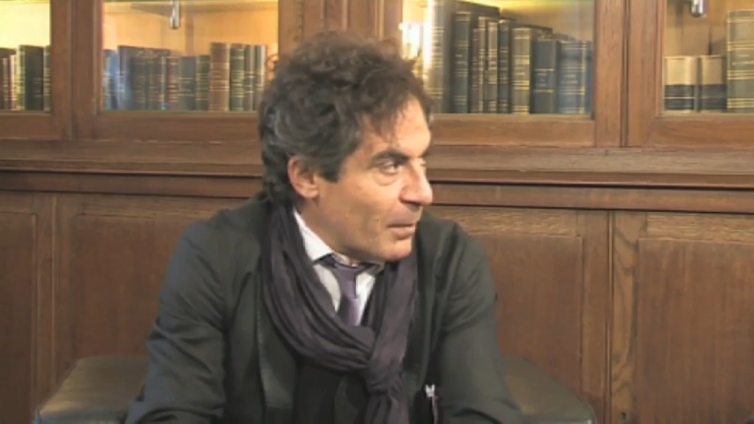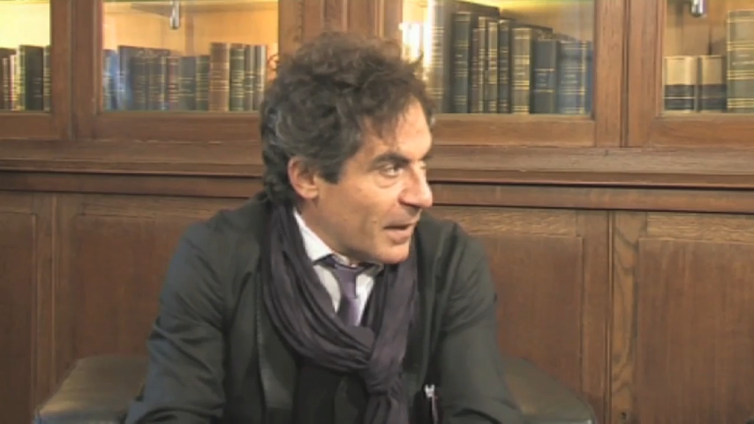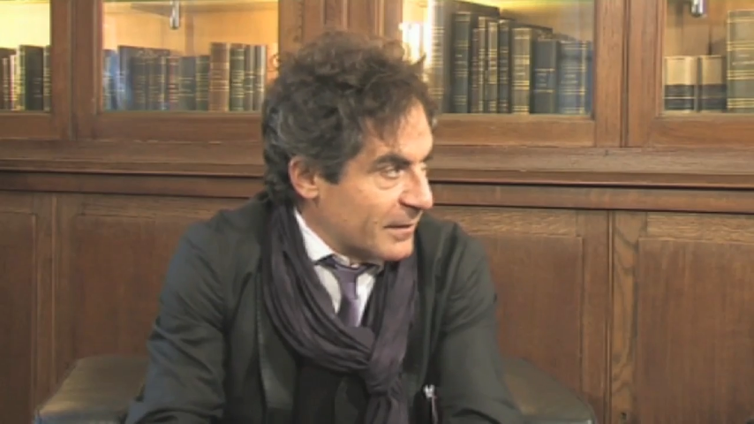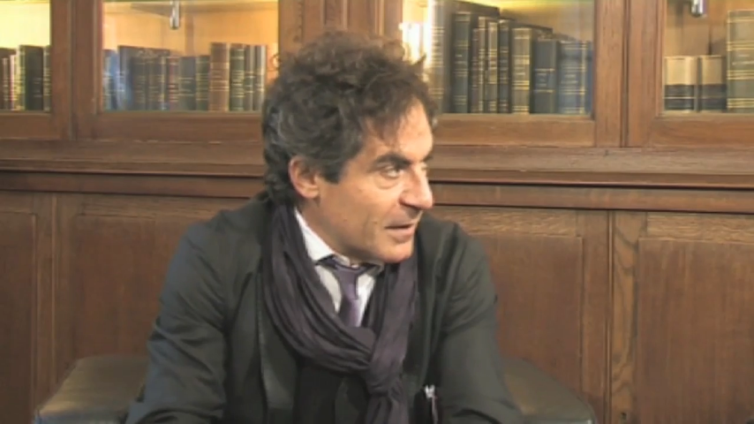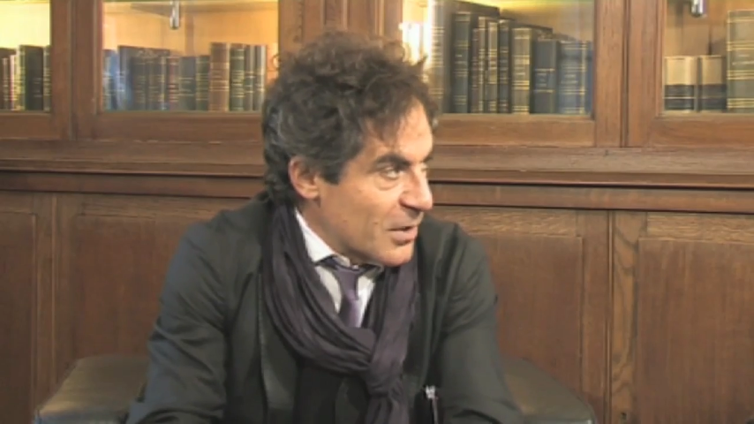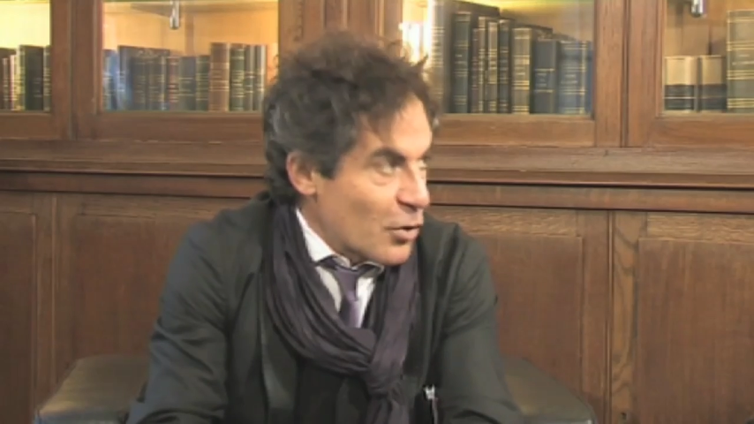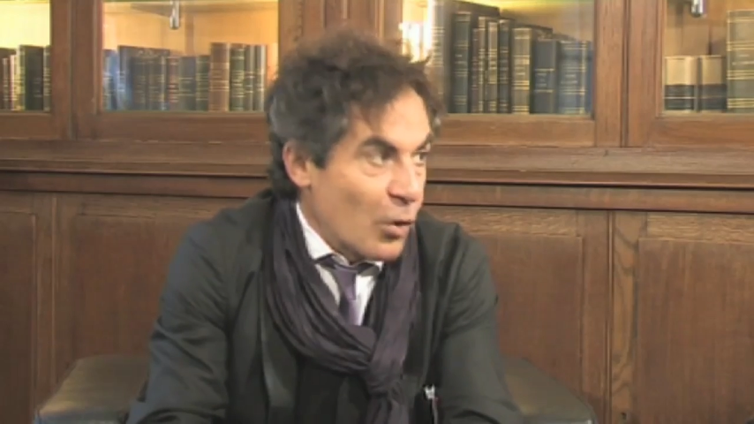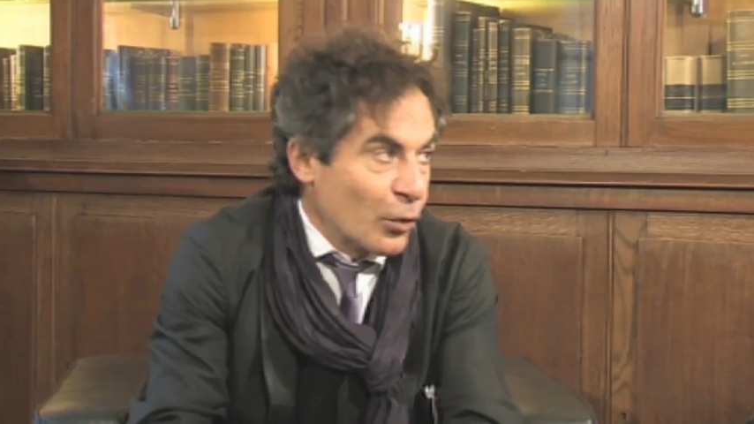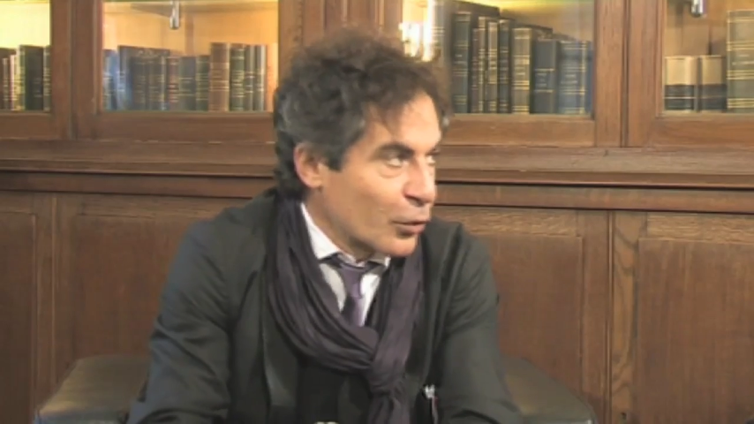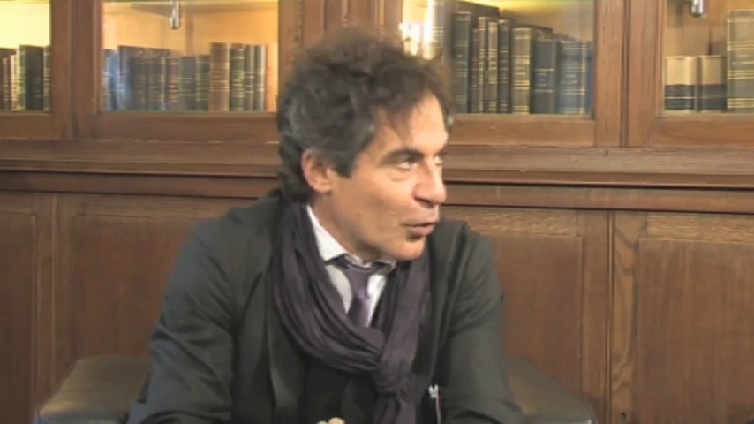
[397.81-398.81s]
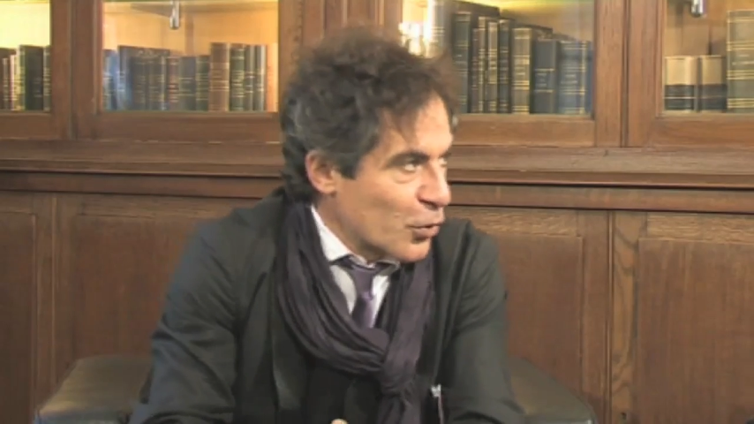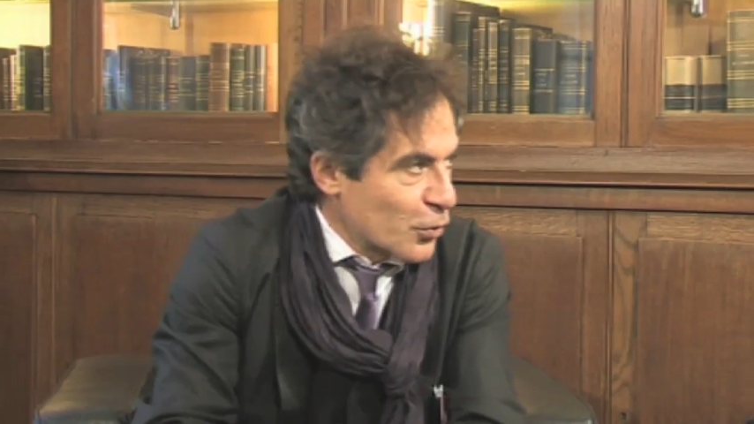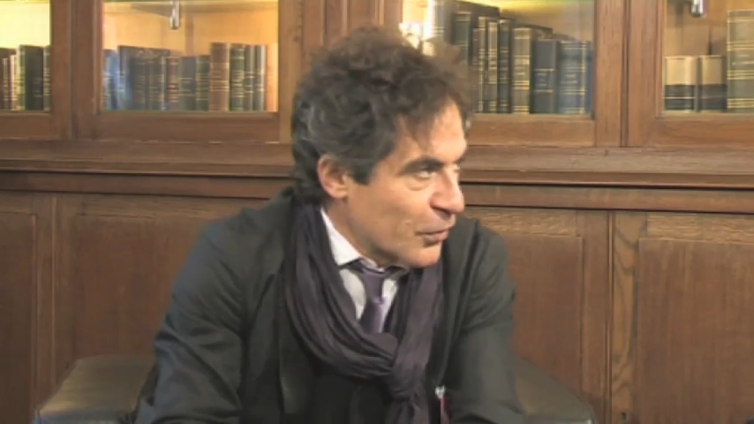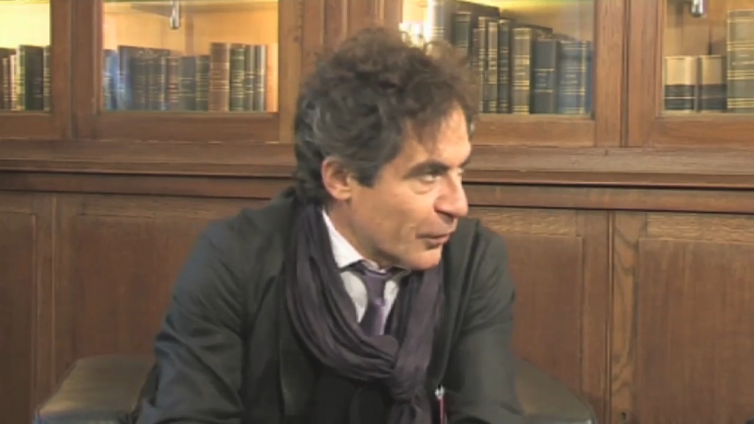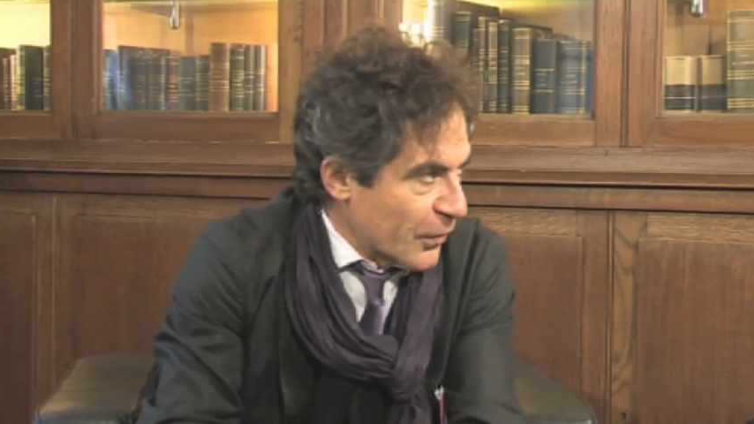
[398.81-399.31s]
qu'on partage autre
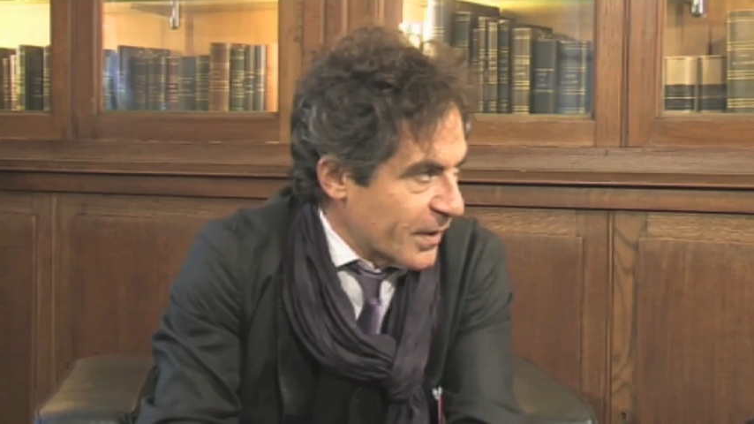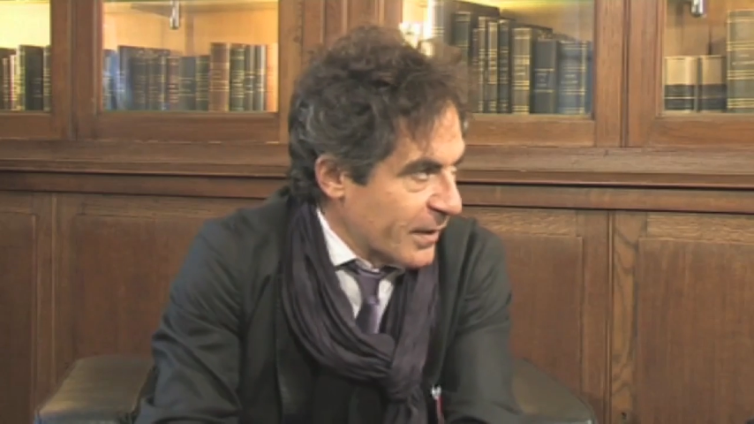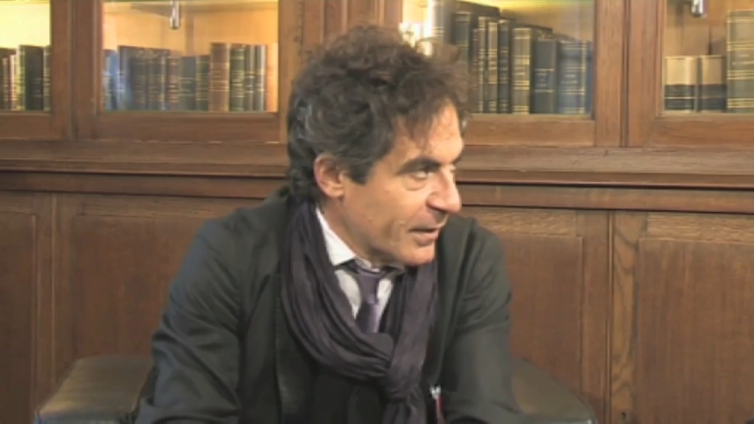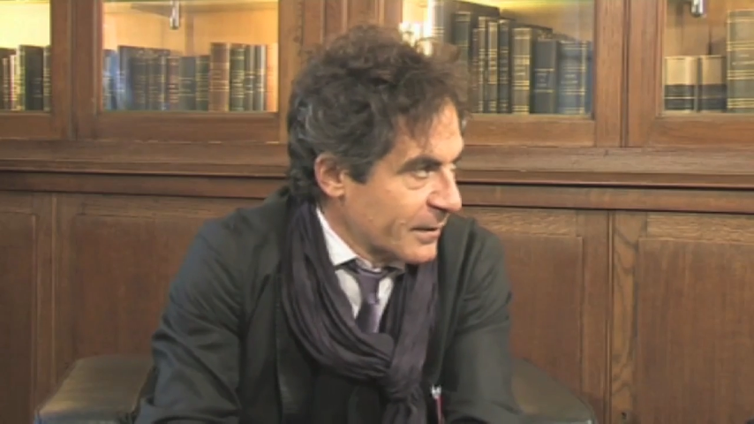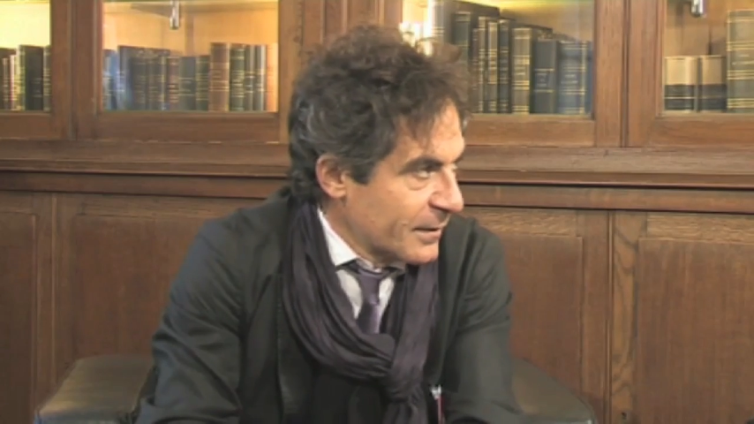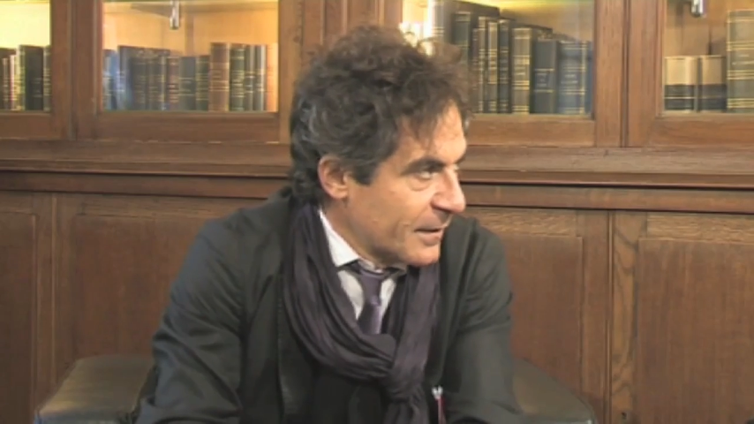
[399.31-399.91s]
chose que ça,